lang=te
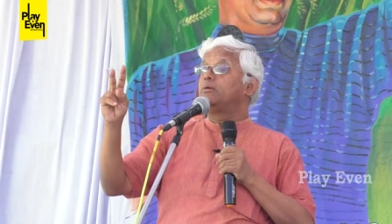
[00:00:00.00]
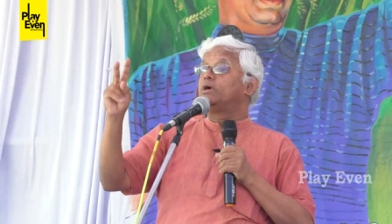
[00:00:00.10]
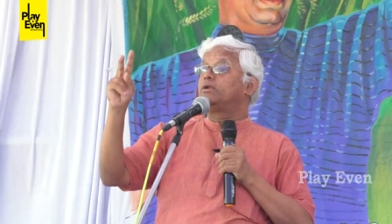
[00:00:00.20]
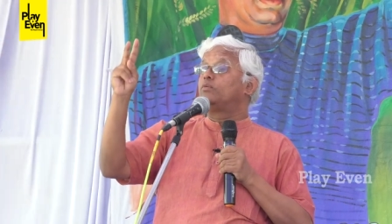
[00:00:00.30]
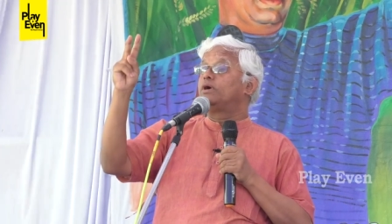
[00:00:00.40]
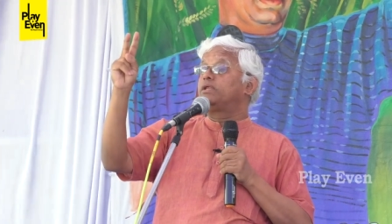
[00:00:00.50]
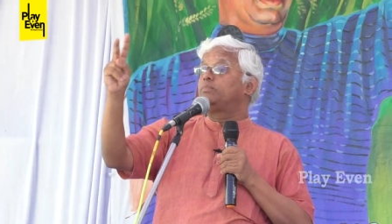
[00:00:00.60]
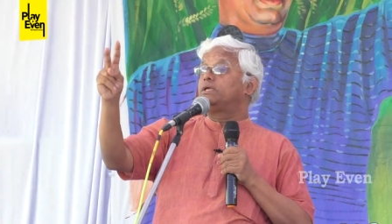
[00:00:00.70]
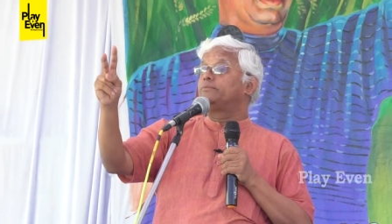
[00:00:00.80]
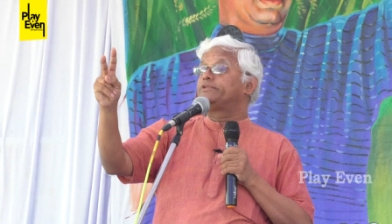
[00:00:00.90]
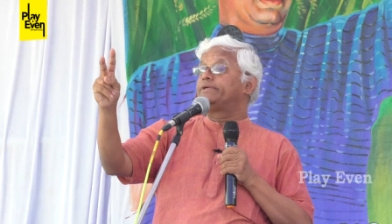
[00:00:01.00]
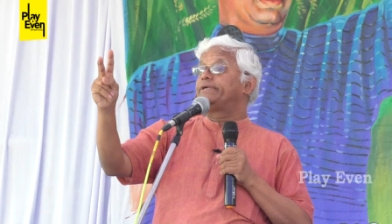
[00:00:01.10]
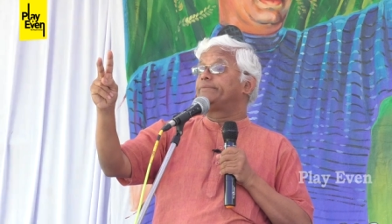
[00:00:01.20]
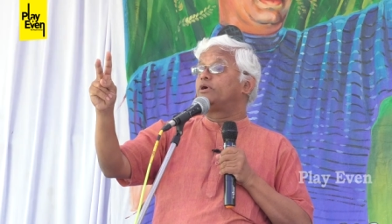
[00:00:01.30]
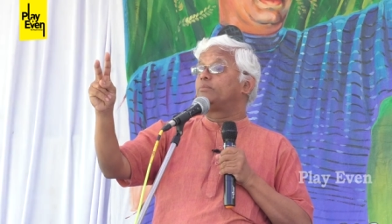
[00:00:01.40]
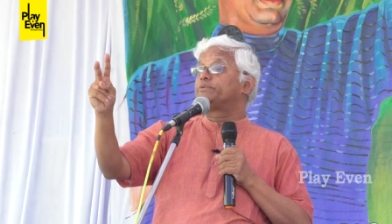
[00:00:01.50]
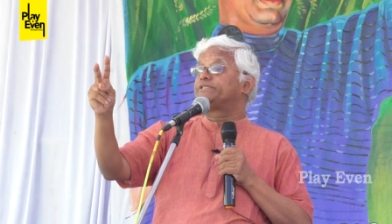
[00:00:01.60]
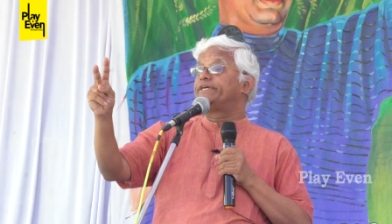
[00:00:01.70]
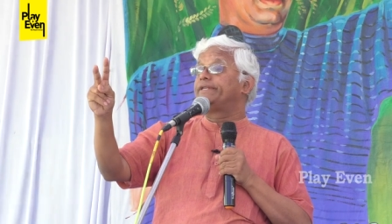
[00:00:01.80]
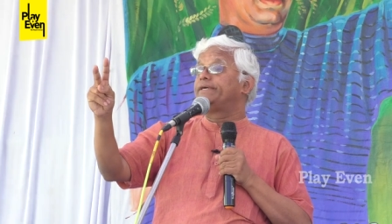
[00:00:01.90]
మనం వరి బియ్యం తినటం ఆపు
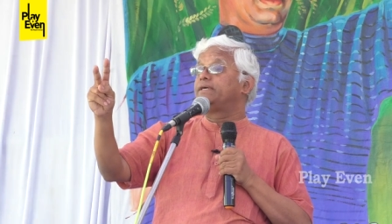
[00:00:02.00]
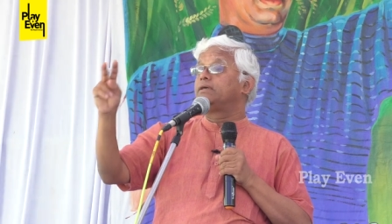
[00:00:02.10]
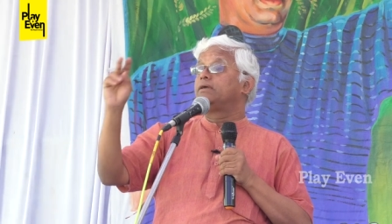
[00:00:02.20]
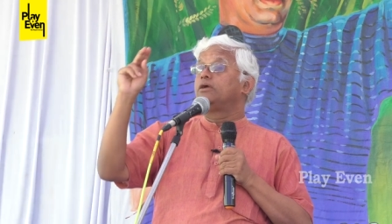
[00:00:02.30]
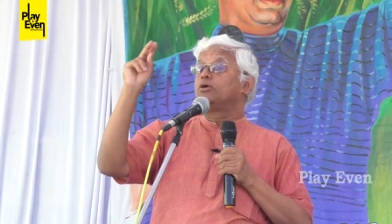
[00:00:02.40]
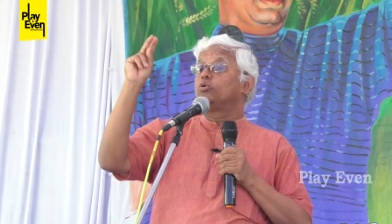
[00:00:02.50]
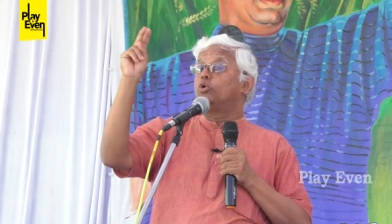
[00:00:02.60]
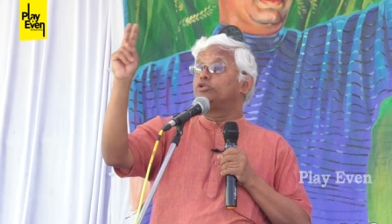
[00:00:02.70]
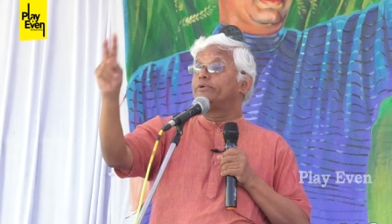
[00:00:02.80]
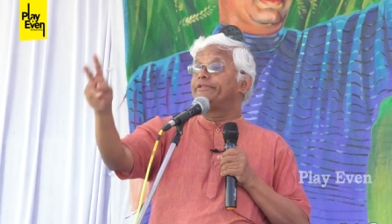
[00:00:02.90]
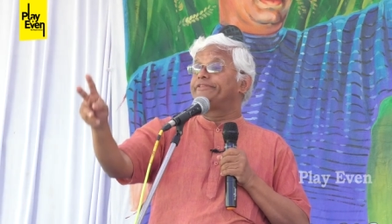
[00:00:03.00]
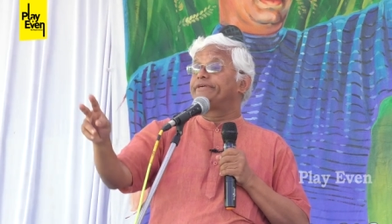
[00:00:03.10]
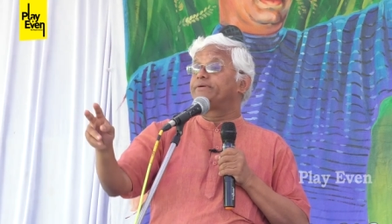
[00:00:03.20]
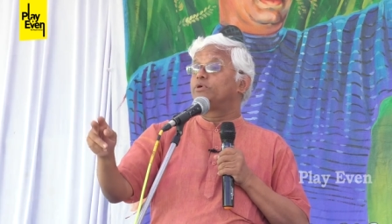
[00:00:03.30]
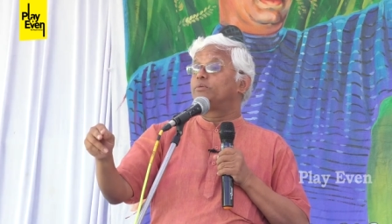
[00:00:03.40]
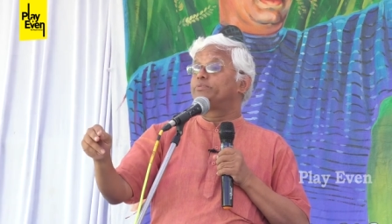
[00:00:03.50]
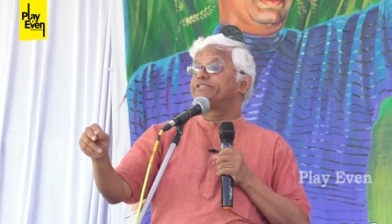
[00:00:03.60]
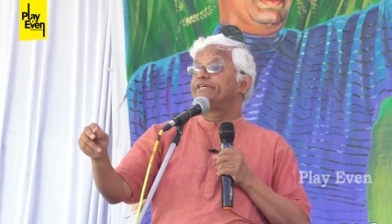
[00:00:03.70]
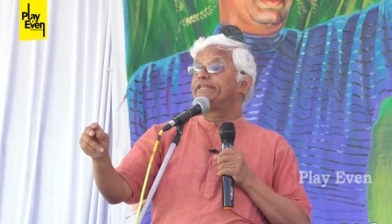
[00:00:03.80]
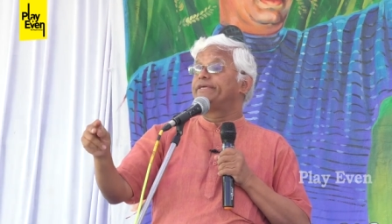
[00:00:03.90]
చేయాలి గోధుమలు తినటం ఆపు
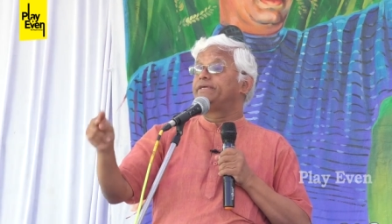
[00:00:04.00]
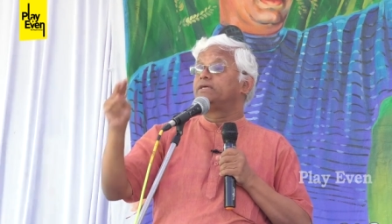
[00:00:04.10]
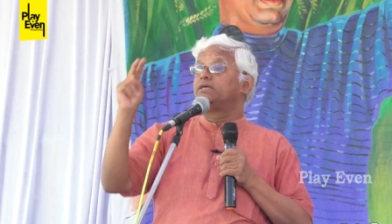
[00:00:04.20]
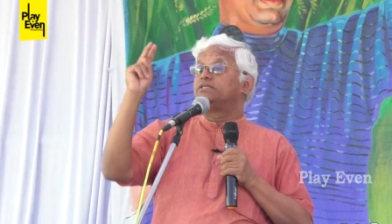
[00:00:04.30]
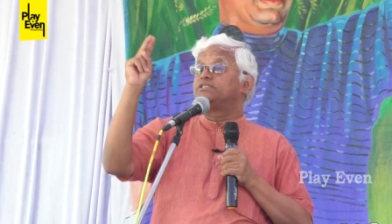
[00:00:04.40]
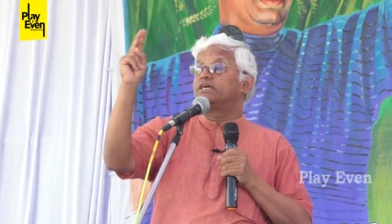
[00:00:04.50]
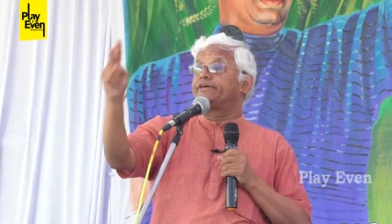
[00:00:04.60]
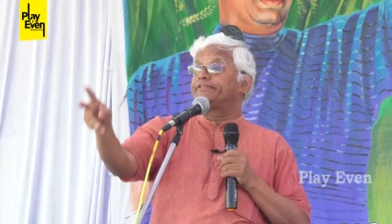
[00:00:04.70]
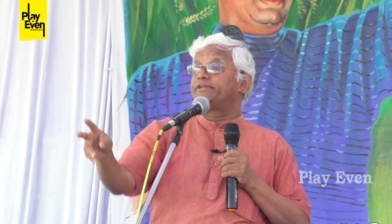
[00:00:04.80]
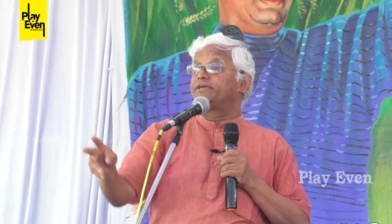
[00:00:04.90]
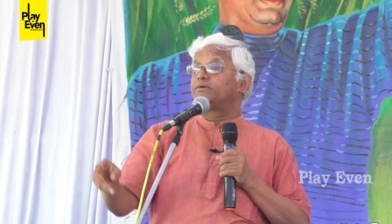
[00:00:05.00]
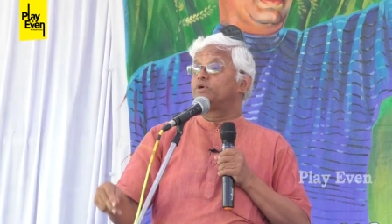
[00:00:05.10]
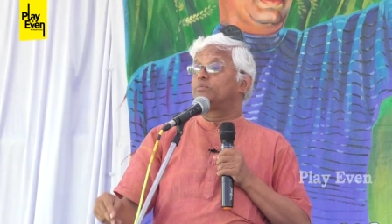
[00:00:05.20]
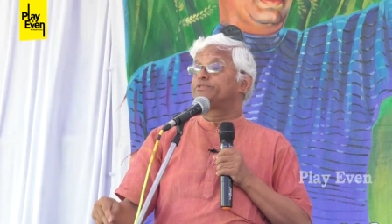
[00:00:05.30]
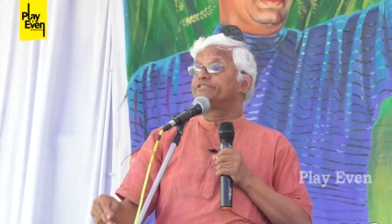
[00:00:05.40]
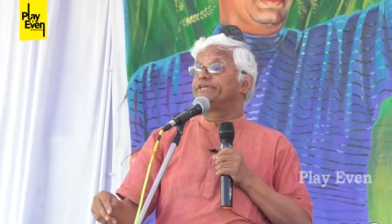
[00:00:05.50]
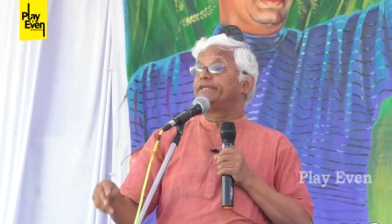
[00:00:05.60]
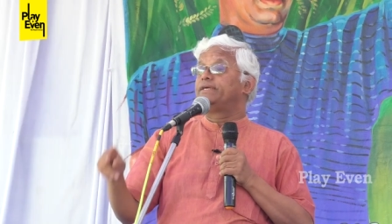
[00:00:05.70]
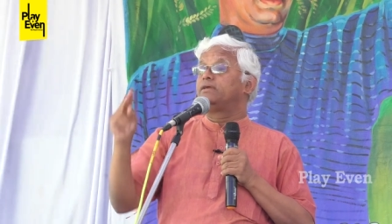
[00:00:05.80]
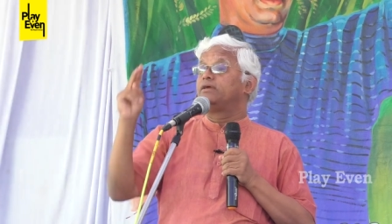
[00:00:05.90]
చేయాలి చక్కెర తినటం ఆపు
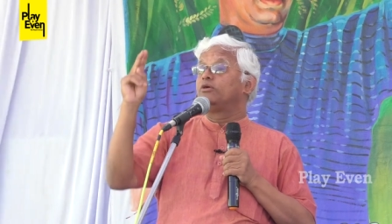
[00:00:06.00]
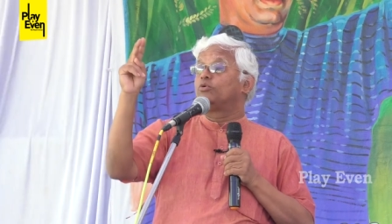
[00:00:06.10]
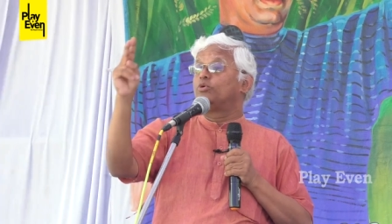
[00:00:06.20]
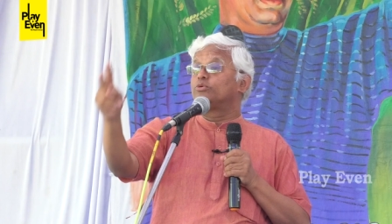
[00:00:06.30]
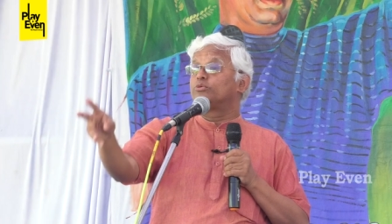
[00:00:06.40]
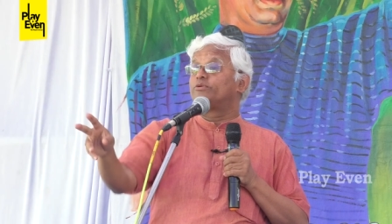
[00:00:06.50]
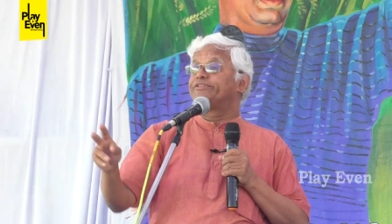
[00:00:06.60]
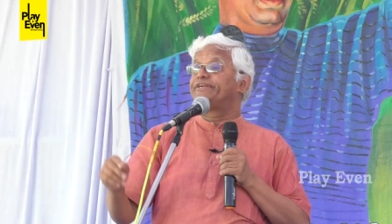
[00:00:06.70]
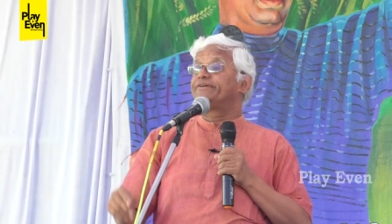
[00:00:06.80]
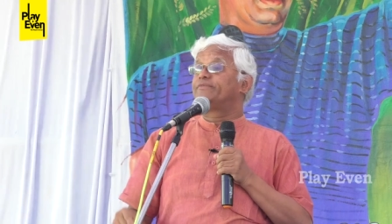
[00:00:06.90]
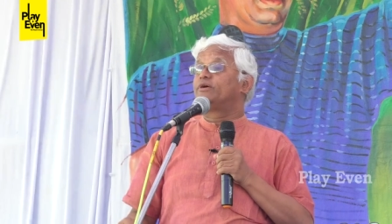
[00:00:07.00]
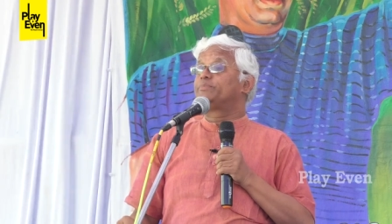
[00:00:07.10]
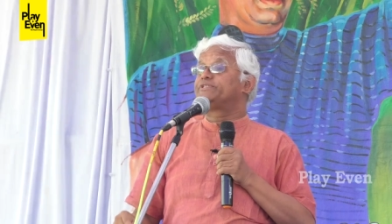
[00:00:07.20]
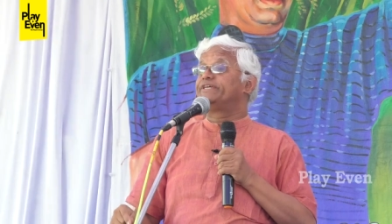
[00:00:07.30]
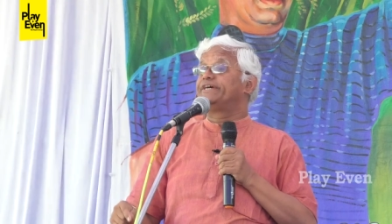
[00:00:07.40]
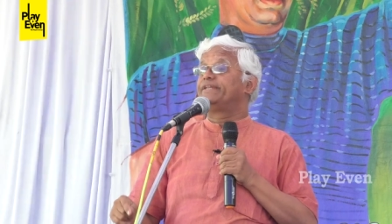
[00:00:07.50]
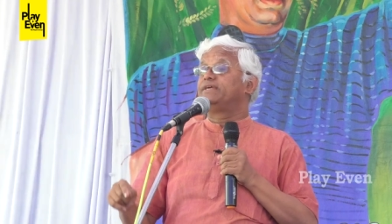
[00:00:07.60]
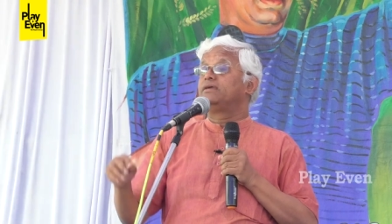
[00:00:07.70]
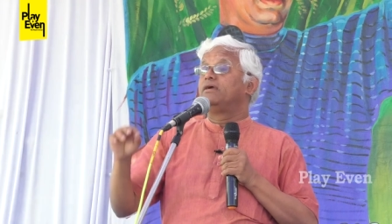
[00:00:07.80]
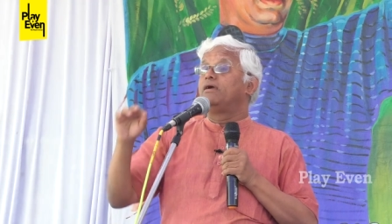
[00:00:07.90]
చేయాలి కోడిగుడ్లు తినటం ఆపు చేయాలి